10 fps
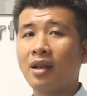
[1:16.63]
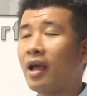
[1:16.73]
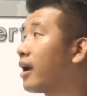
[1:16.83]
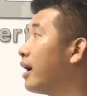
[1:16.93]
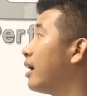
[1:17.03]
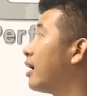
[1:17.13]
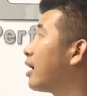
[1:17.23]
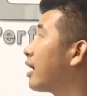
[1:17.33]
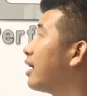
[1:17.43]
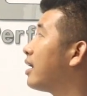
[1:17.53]
Thì cái
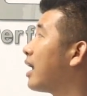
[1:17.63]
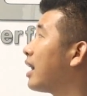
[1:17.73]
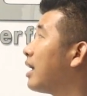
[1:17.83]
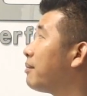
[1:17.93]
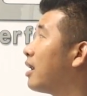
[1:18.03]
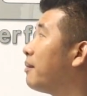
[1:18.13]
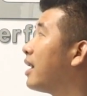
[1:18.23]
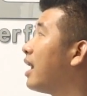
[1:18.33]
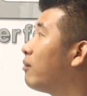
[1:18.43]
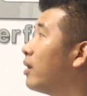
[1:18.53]
cái giá thép này nó
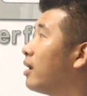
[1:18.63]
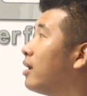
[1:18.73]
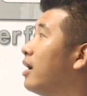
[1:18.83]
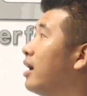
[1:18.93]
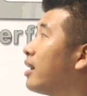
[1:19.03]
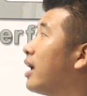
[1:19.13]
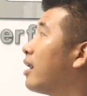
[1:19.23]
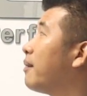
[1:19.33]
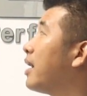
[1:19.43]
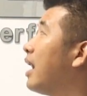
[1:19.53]
biến động. Thì
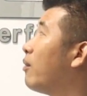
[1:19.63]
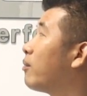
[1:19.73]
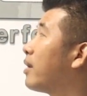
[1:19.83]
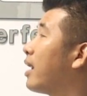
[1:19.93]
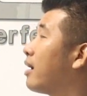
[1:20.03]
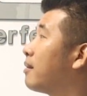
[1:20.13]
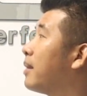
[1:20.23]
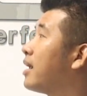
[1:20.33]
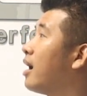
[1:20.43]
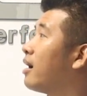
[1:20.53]
nó biến động mới đây,
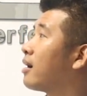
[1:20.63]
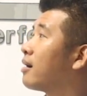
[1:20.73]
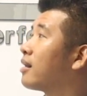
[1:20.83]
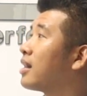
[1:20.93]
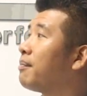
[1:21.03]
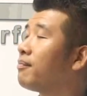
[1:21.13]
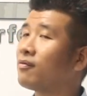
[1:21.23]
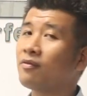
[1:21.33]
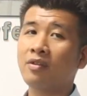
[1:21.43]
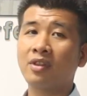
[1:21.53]
bây giờ thép
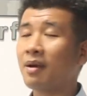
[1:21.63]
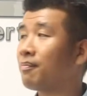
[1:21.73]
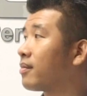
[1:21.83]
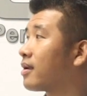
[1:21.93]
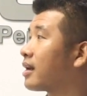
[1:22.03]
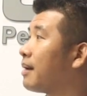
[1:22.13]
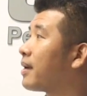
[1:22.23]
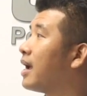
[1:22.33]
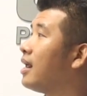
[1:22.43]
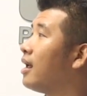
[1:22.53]
thép
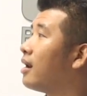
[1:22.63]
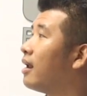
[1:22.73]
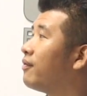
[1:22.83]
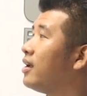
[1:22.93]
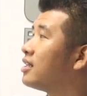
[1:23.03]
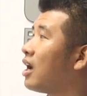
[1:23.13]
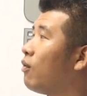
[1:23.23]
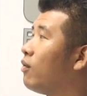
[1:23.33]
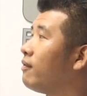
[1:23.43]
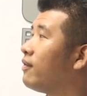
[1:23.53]
thép ký á, là phi
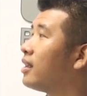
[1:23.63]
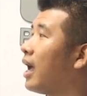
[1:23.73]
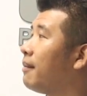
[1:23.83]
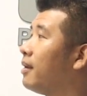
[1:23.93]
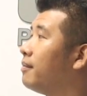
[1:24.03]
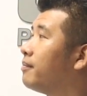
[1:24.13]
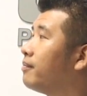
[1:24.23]
sáu, phi tám á.